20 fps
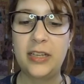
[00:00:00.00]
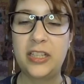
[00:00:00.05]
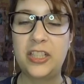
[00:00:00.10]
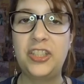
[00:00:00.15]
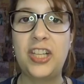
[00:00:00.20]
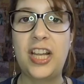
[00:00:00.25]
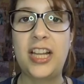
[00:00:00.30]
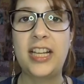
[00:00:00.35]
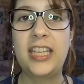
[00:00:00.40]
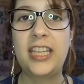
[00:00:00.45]

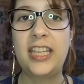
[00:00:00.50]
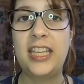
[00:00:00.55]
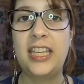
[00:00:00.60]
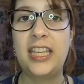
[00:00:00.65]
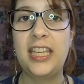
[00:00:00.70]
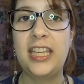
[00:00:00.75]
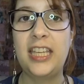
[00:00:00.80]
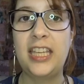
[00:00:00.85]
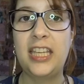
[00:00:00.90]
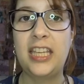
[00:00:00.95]
Já
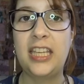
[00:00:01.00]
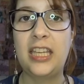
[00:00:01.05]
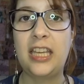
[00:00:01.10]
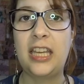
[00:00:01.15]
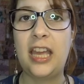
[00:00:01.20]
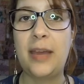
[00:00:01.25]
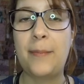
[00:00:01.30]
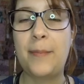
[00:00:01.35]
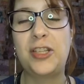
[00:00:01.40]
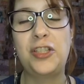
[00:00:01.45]

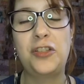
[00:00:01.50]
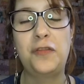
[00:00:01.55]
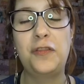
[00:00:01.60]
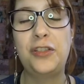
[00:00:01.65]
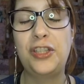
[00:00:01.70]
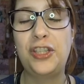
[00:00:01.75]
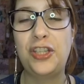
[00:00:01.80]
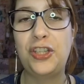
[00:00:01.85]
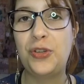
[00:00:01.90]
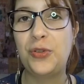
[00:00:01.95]
que é mais
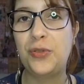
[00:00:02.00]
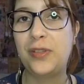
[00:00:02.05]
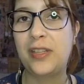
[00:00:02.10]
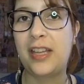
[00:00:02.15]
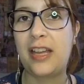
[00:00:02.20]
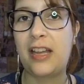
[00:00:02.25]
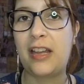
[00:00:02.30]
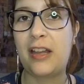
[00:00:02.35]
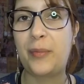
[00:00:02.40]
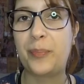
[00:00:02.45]
difícil a gente
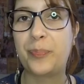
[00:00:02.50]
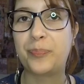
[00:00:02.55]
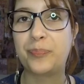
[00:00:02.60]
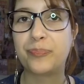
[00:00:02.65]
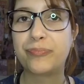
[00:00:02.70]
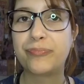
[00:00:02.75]
usar